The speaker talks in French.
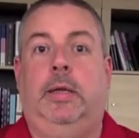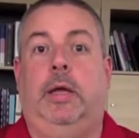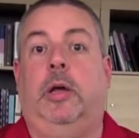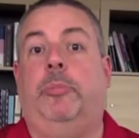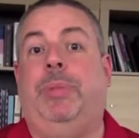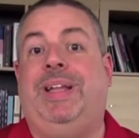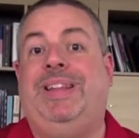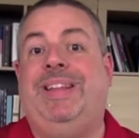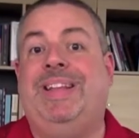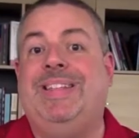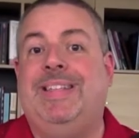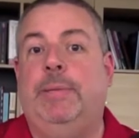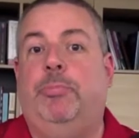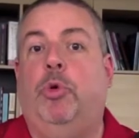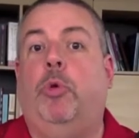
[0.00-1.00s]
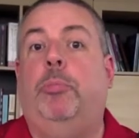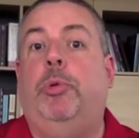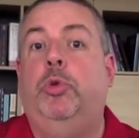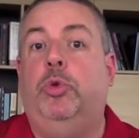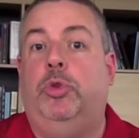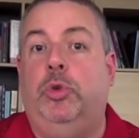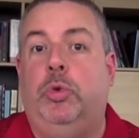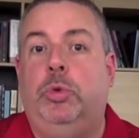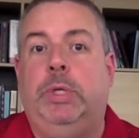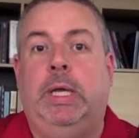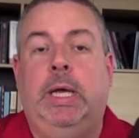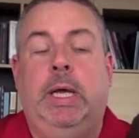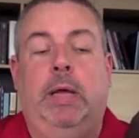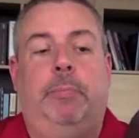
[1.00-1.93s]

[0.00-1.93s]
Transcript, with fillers: Alors BT, c'est pour Bluetooth,